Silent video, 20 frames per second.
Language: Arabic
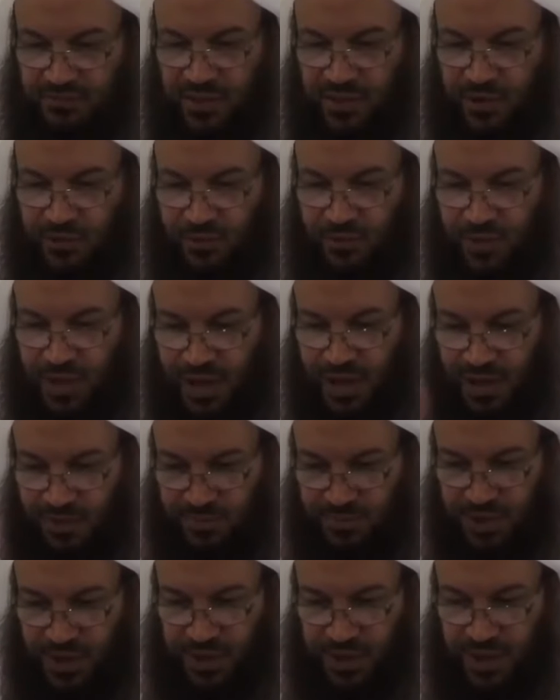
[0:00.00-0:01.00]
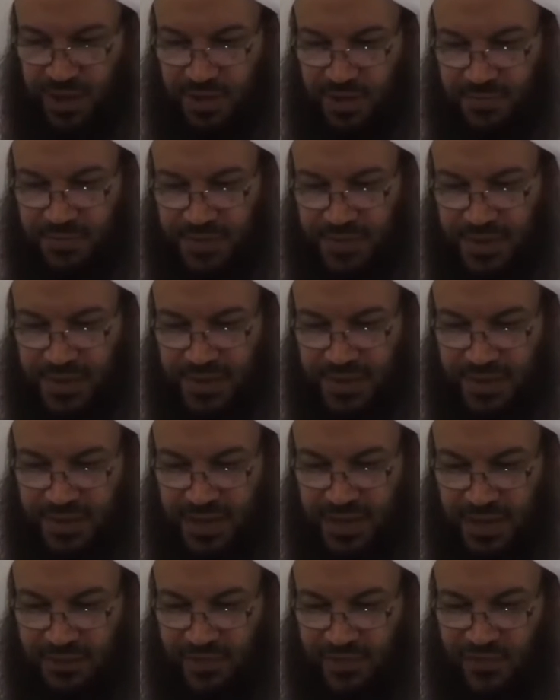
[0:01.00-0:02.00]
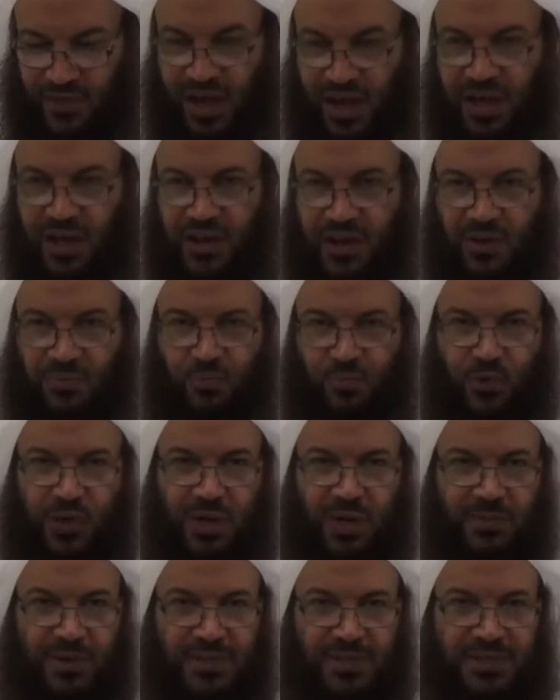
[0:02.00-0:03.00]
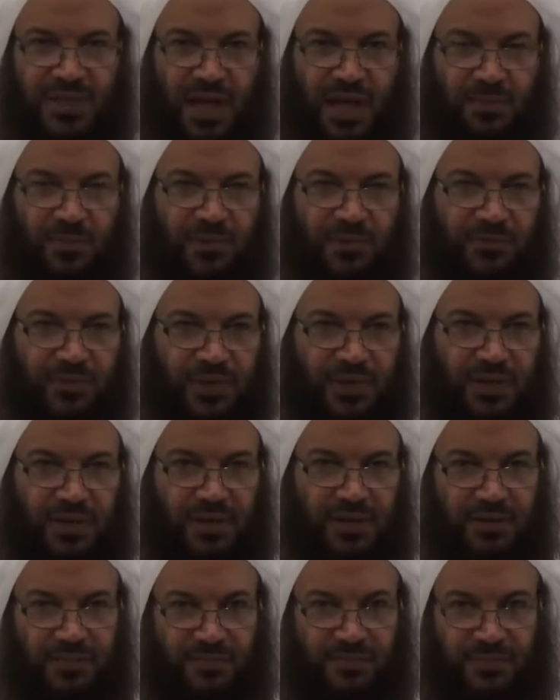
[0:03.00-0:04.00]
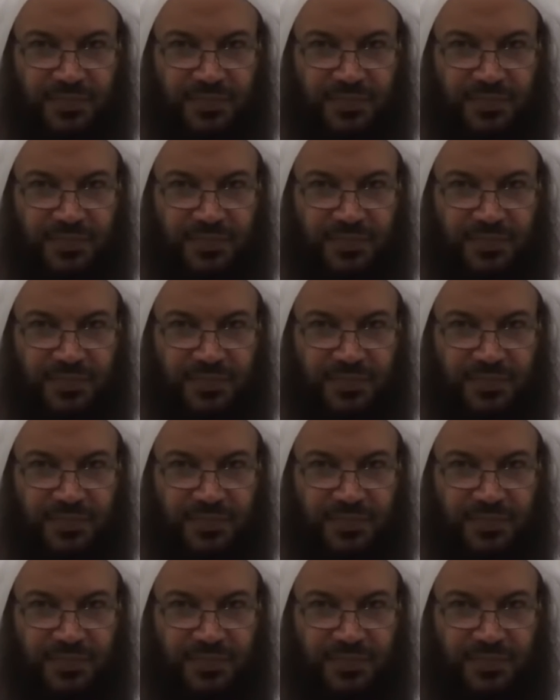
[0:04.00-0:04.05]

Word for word: فيقول ألم ترى كيف فعل ربك بأصحاب الفيل